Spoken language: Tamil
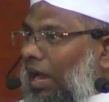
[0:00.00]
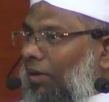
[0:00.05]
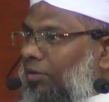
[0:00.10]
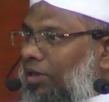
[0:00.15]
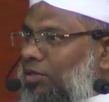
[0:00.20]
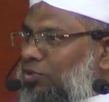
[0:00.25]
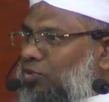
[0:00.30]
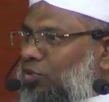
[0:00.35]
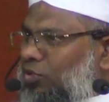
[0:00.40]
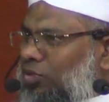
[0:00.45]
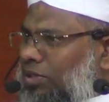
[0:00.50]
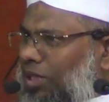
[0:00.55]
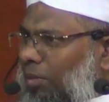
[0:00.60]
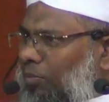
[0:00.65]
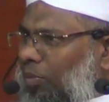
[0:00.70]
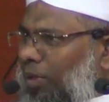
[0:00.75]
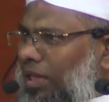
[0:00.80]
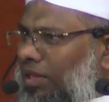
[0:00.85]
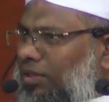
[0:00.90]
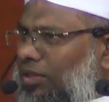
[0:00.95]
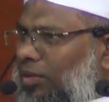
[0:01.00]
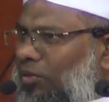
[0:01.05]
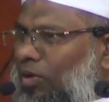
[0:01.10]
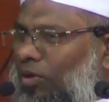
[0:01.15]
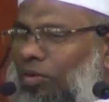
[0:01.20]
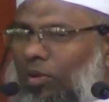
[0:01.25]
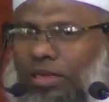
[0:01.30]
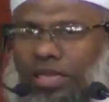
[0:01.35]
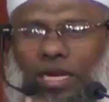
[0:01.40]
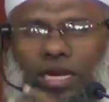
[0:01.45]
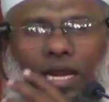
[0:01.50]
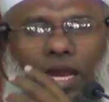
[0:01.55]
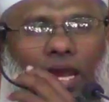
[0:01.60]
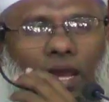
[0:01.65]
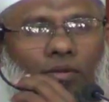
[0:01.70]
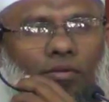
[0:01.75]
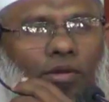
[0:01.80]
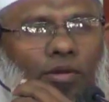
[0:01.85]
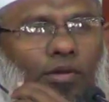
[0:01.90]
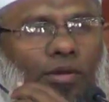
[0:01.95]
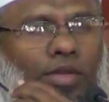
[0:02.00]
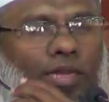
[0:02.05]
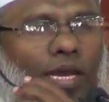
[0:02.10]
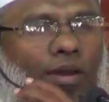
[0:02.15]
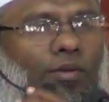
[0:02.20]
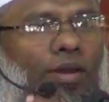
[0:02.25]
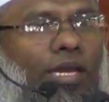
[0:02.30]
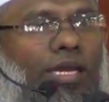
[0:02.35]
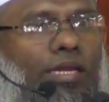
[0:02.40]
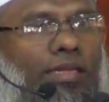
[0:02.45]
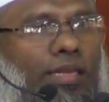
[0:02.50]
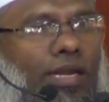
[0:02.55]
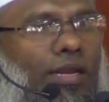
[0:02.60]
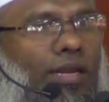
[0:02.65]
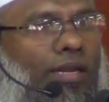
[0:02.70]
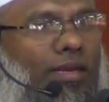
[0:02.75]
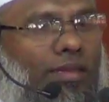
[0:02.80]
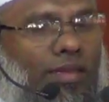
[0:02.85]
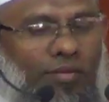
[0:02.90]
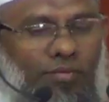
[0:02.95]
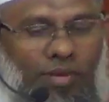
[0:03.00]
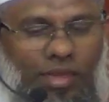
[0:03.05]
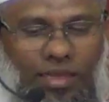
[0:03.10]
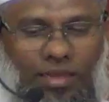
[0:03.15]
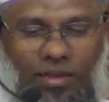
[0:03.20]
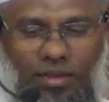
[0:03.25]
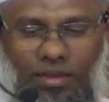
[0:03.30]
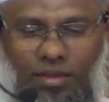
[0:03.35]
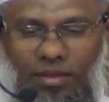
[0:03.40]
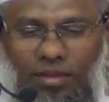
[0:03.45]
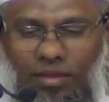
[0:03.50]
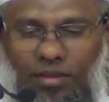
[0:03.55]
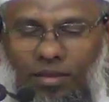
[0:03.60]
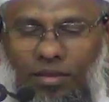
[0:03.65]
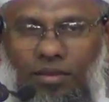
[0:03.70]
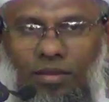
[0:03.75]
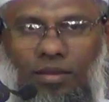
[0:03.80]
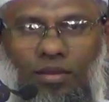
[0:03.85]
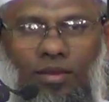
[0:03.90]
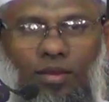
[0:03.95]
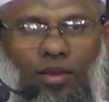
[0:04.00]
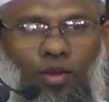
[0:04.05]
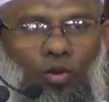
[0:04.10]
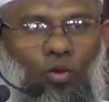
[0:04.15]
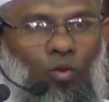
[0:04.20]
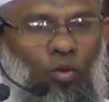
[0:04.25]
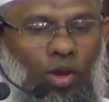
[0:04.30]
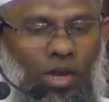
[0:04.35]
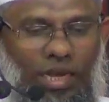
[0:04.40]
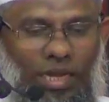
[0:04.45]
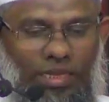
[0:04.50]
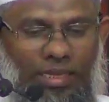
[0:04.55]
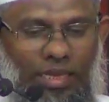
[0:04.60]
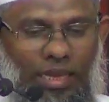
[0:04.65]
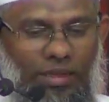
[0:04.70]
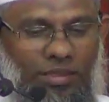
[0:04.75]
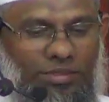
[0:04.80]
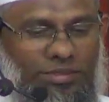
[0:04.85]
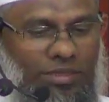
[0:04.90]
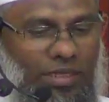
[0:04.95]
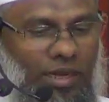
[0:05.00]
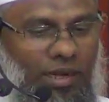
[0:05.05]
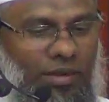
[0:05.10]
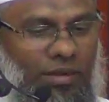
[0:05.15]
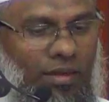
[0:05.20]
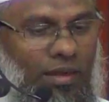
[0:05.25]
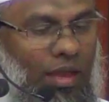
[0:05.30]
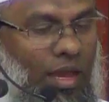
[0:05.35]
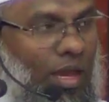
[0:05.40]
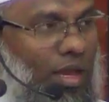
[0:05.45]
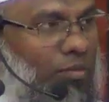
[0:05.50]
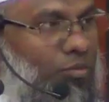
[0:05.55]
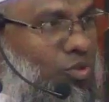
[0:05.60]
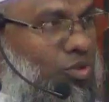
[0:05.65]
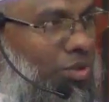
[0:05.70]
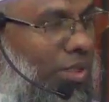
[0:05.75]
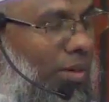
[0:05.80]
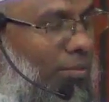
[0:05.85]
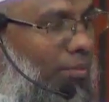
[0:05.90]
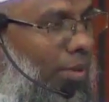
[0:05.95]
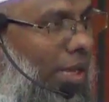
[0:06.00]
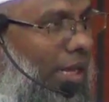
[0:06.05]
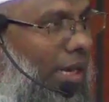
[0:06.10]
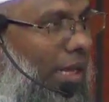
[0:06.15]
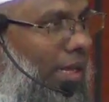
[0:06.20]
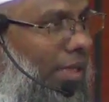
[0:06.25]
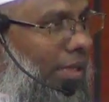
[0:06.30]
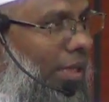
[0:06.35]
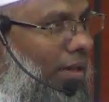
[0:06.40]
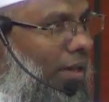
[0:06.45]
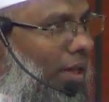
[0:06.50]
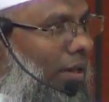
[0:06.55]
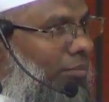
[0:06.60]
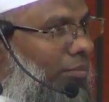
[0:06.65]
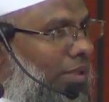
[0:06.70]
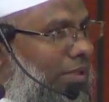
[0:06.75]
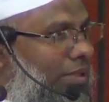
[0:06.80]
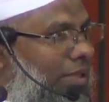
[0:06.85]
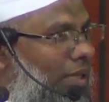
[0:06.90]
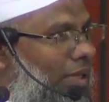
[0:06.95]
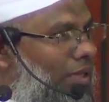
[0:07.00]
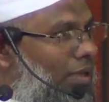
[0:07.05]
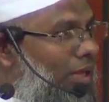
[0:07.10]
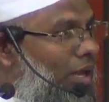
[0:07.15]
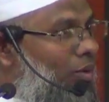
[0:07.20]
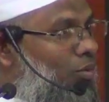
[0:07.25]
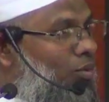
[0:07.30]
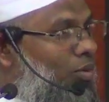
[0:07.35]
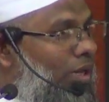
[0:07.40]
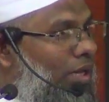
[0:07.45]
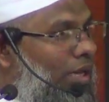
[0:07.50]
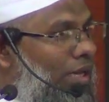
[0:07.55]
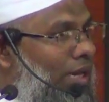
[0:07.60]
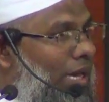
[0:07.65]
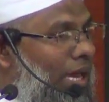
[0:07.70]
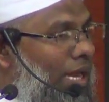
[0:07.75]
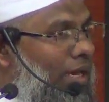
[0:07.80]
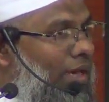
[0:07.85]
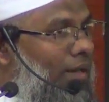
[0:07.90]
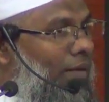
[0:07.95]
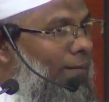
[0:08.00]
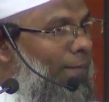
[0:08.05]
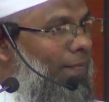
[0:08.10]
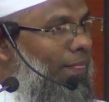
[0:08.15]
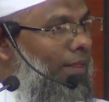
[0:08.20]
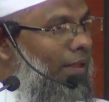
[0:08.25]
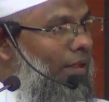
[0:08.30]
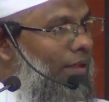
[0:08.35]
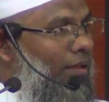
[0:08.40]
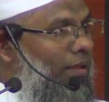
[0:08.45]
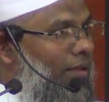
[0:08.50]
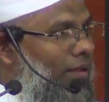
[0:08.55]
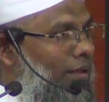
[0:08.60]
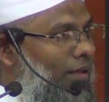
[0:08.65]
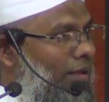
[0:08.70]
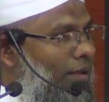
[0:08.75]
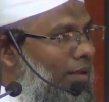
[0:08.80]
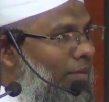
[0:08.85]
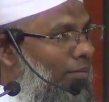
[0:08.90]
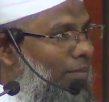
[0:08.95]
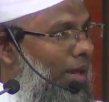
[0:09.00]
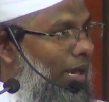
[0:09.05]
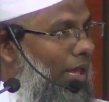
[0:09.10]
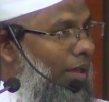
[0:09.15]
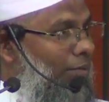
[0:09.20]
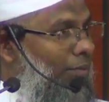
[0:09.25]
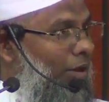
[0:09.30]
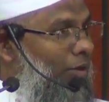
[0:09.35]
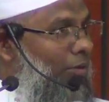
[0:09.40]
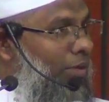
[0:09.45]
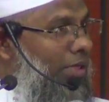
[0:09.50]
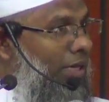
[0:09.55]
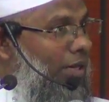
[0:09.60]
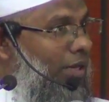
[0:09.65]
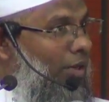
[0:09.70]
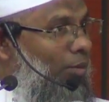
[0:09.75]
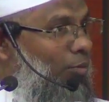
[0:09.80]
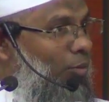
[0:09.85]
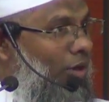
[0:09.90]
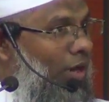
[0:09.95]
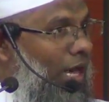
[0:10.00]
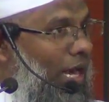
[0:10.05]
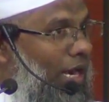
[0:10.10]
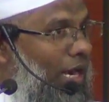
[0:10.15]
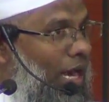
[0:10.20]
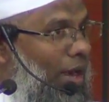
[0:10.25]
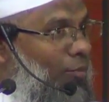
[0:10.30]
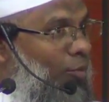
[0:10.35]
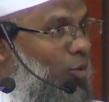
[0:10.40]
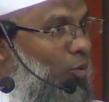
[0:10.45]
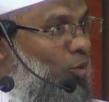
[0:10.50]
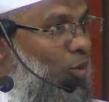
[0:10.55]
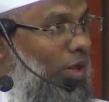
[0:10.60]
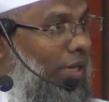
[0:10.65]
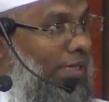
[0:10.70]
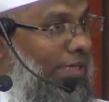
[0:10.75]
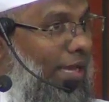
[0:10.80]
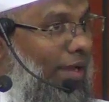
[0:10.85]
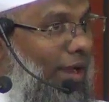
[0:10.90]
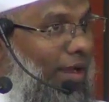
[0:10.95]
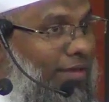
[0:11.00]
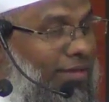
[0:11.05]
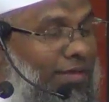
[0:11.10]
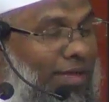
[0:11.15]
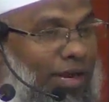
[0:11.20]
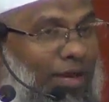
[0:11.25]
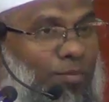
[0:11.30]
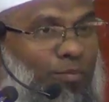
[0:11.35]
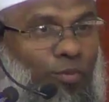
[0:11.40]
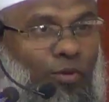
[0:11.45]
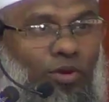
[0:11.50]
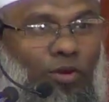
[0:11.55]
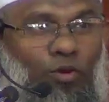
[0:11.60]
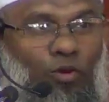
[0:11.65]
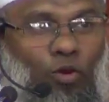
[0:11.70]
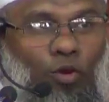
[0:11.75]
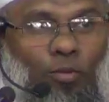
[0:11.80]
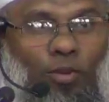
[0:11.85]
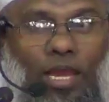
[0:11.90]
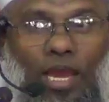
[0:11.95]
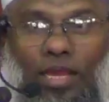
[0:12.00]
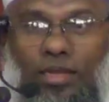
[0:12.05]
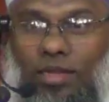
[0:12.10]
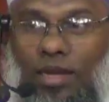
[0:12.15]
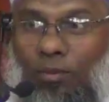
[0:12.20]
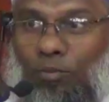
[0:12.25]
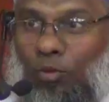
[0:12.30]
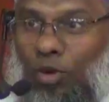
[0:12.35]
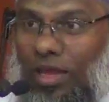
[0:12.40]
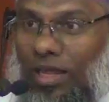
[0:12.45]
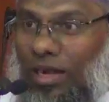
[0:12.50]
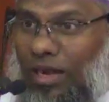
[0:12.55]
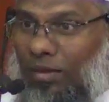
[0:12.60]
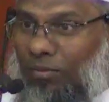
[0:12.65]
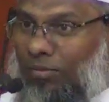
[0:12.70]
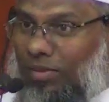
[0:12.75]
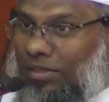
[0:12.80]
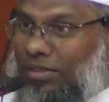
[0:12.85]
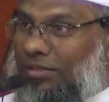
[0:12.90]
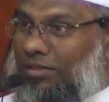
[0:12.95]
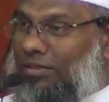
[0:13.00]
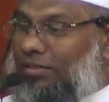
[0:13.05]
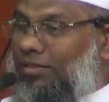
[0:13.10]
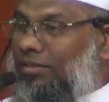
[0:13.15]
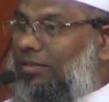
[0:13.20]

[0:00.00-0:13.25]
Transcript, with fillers: அவனை சுத்தப்படுத்திக் கொள்வதற்காகவே அவனுக்கு தண்ணீர் தேவை ஹுவல்லதி அரசலர் ரியாக புஷ்ரம்பைன எதை ரஹ்மத்தி அல்லாஹ் கூறுகின்றான் மழை வருவதற்கு முன்னால் நாம் ஒரு குளிர்ந்த காற்றை அனுப்புகின்றோமே அது நம்முடைய ரஹ்மத்